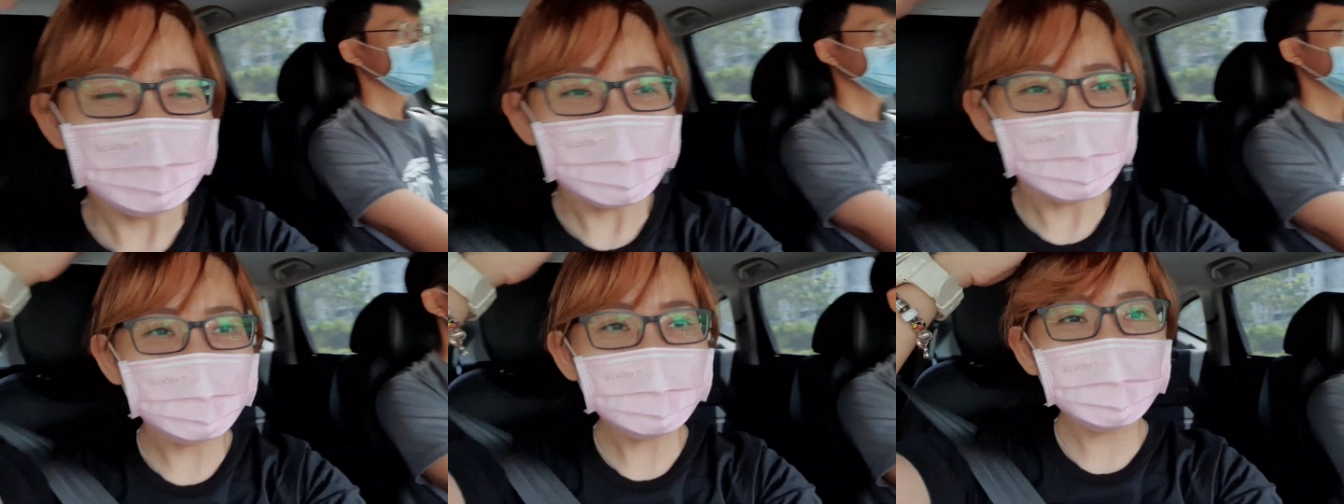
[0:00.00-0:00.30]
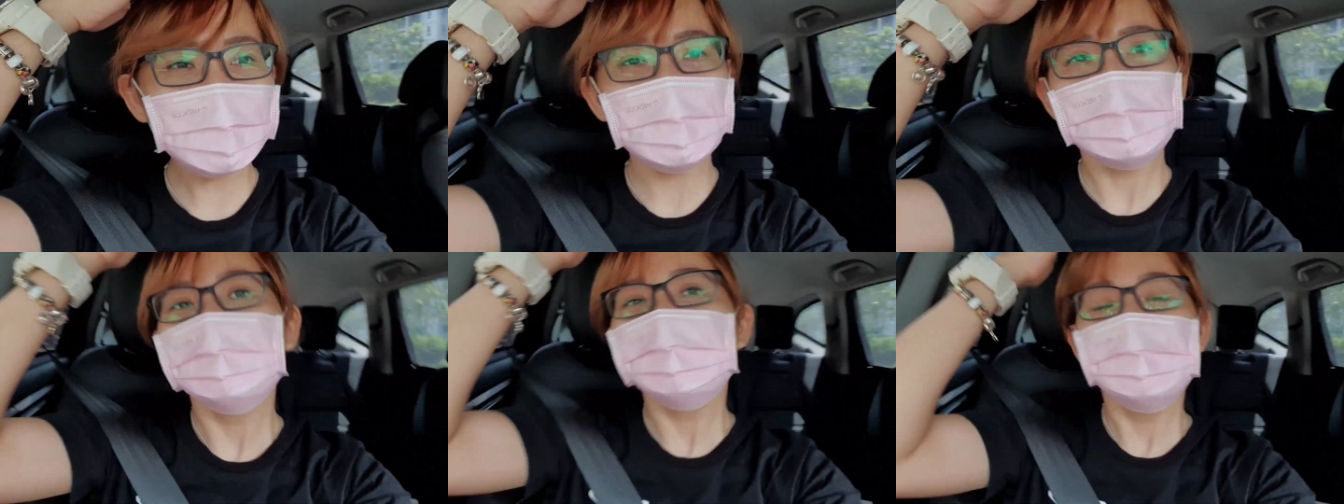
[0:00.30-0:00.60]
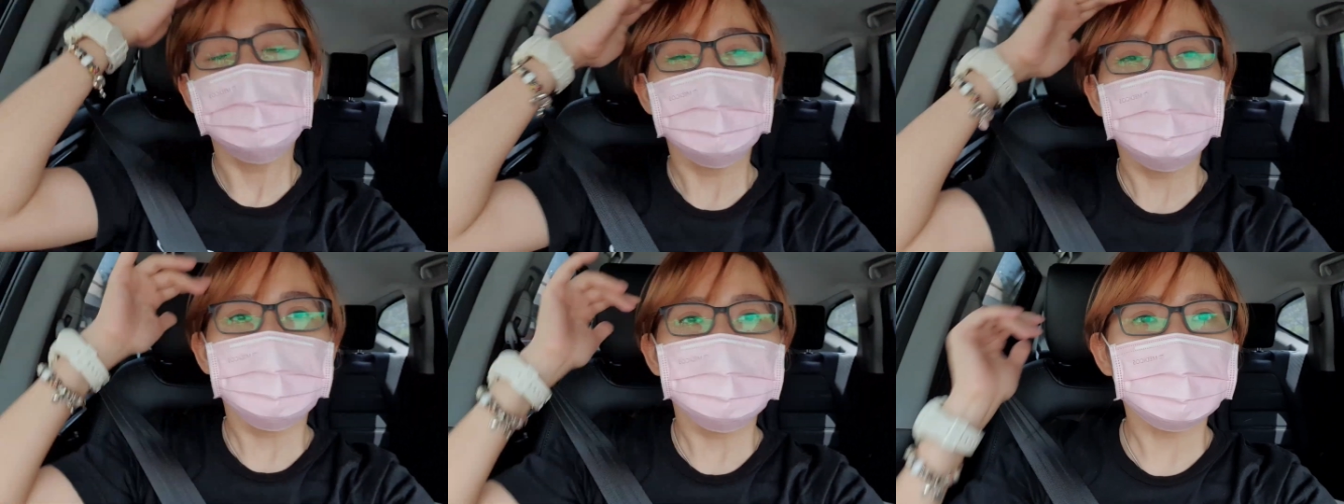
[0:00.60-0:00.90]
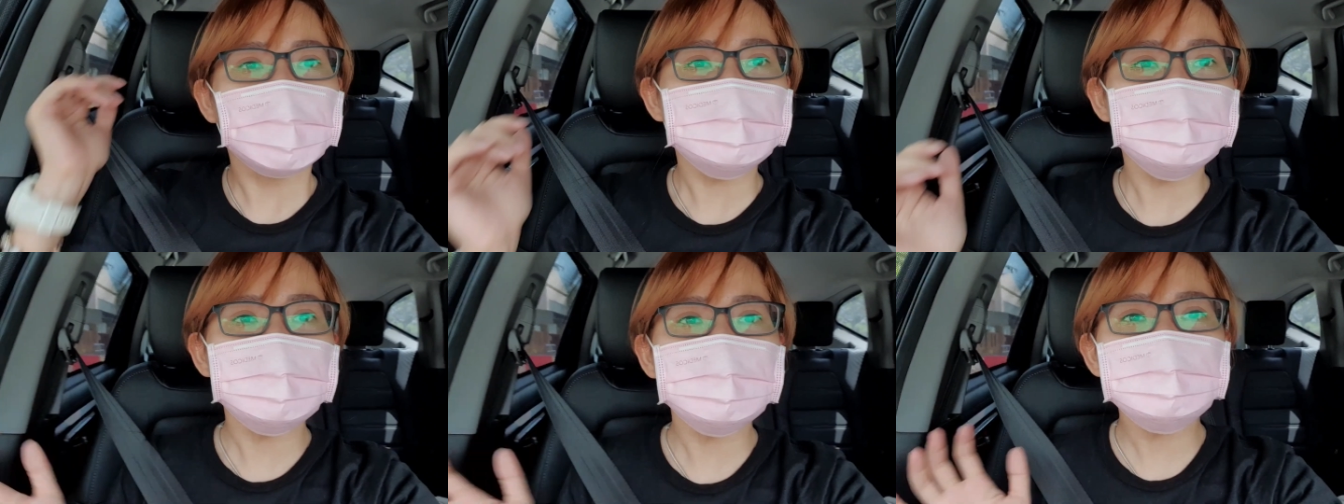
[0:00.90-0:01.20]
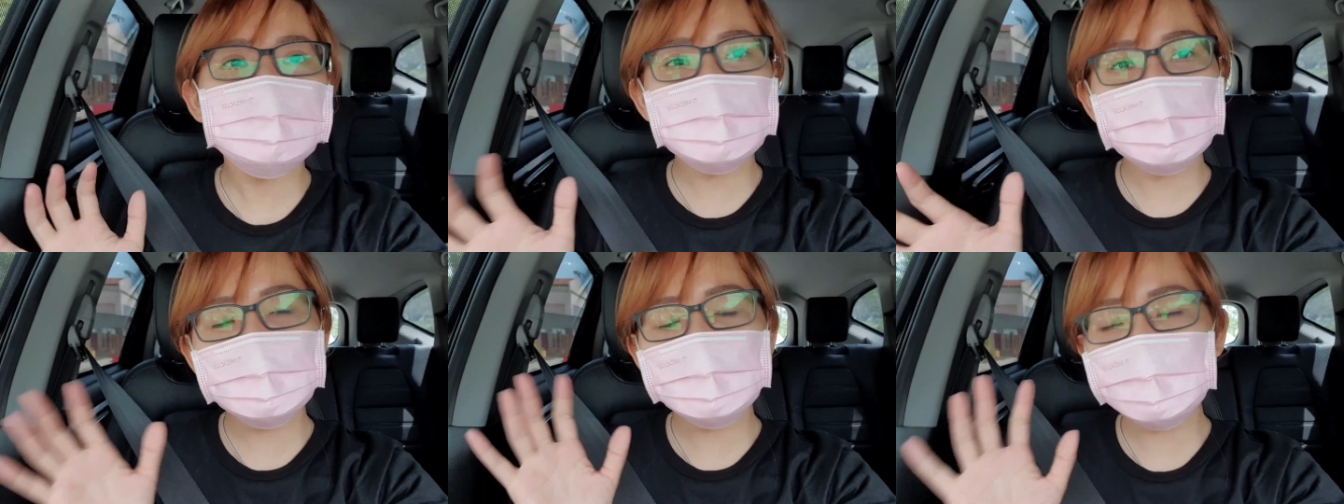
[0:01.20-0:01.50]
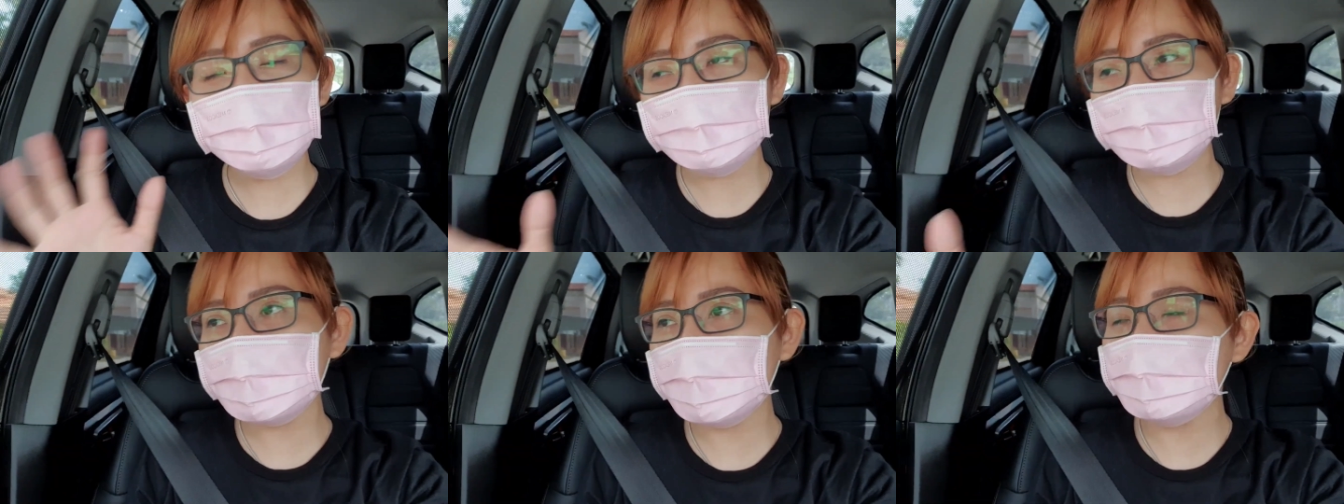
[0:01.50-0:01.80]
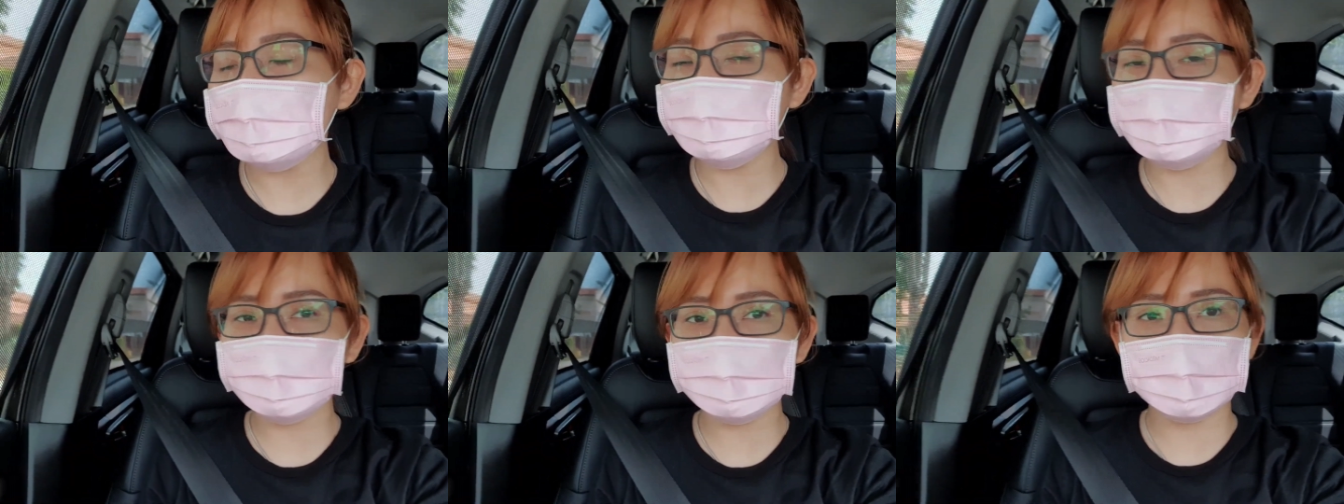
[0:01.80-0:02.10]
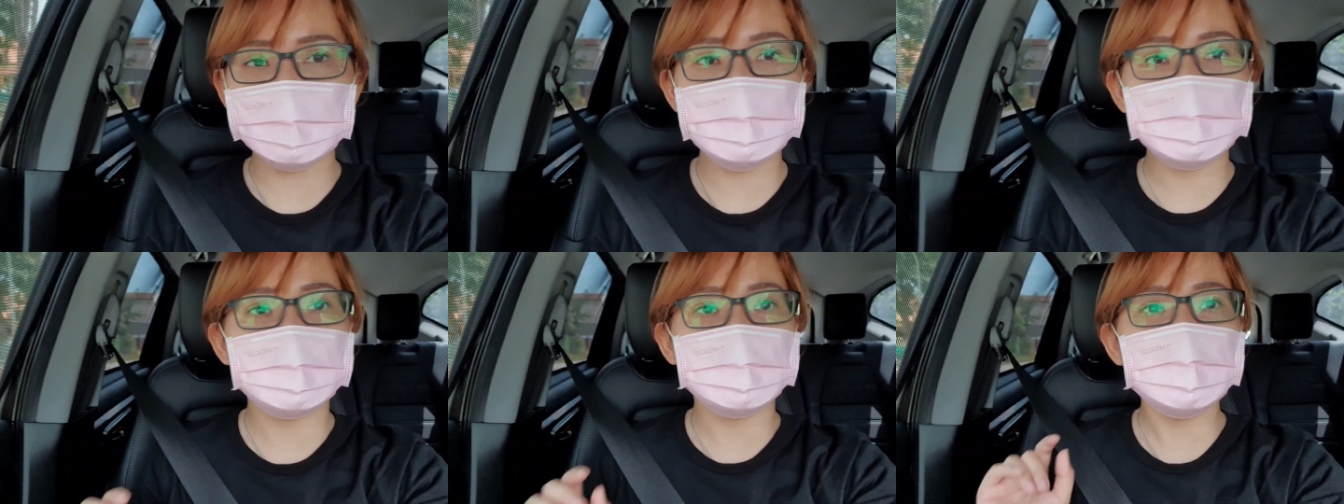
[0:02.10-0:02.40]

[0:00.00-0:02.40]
哈，OK。拿新车最重要的是什么？